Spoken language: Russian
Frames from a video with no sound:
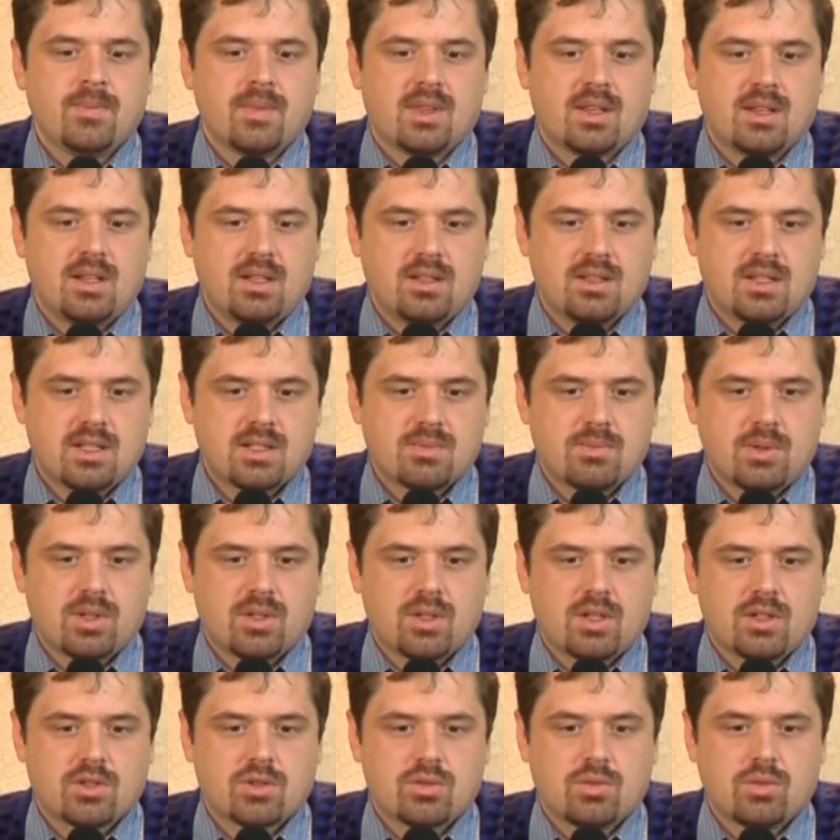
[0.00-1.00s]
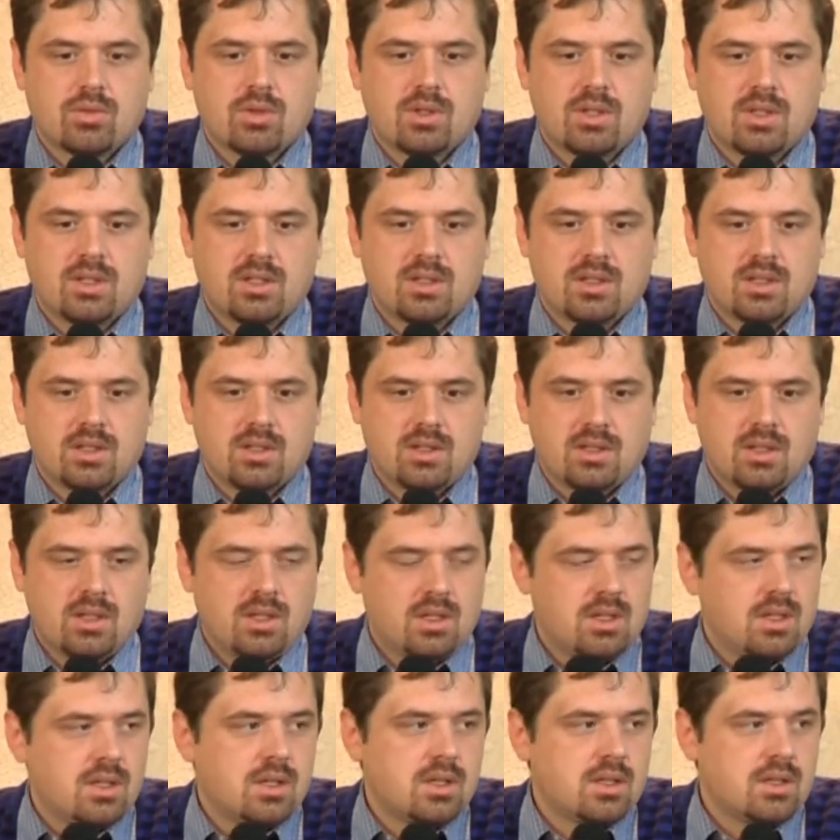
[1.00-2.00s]
Для нас пока что это
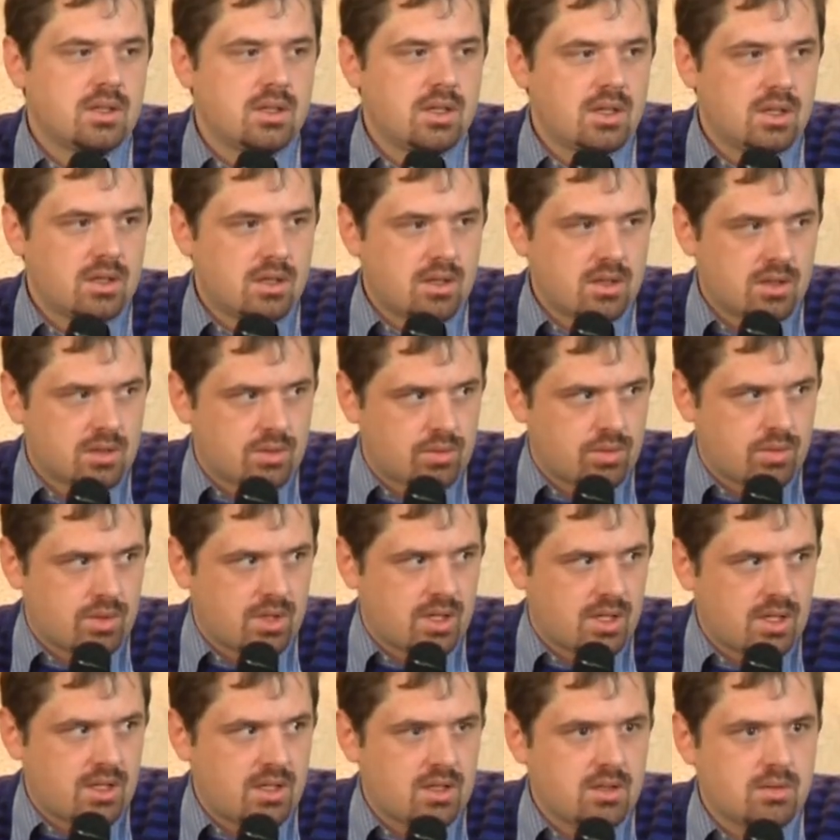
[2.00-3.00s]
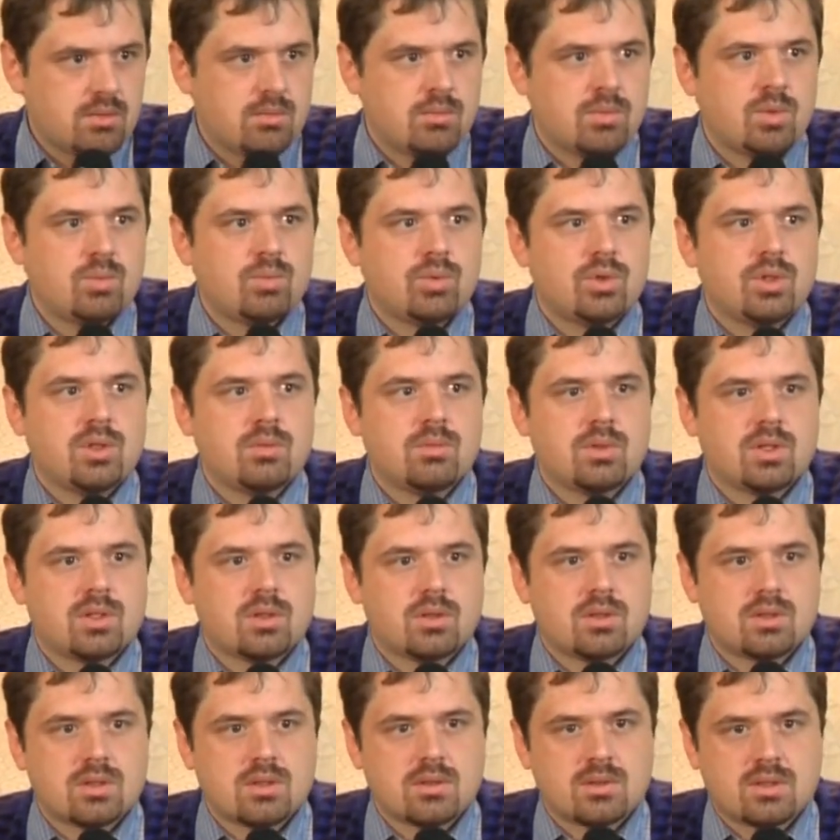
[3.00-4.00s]
не актуально, мы будем
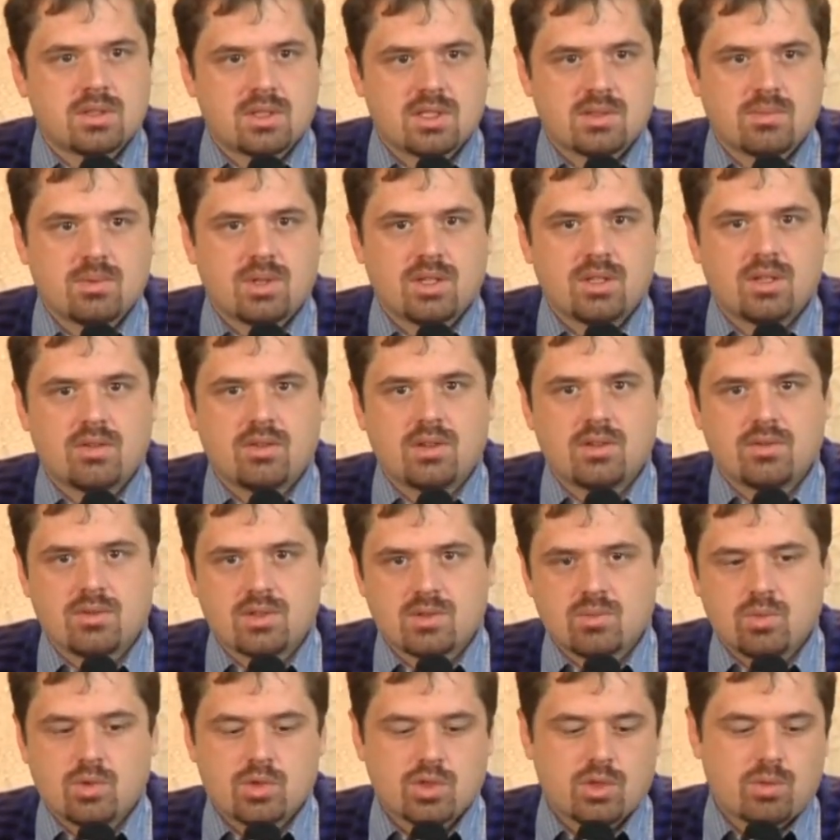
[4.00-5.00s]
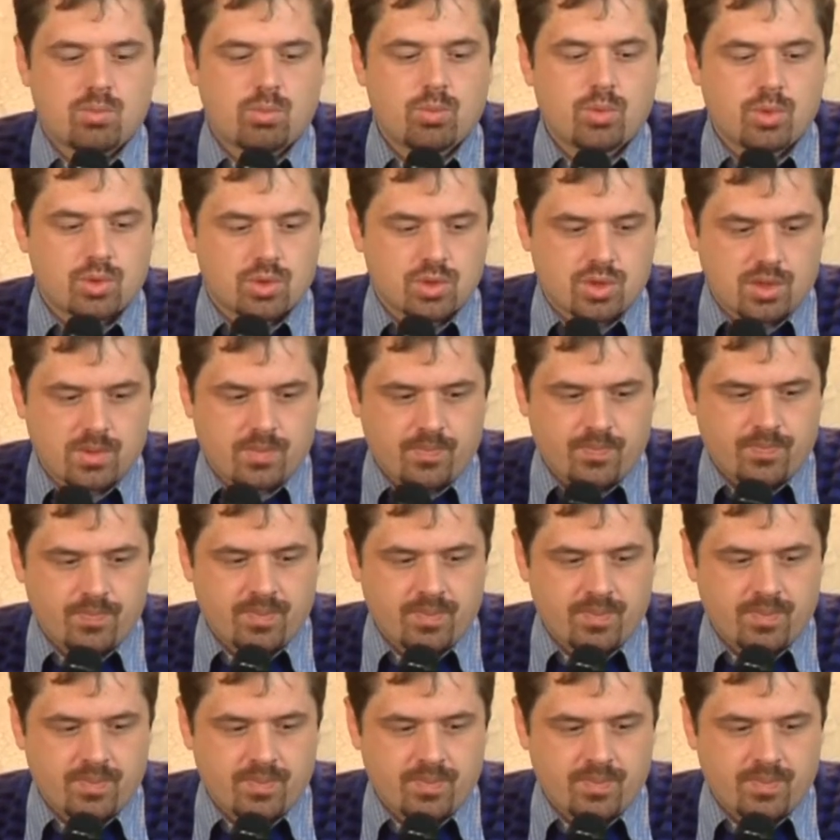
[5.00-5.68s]
это рассматривать, возможно, позже.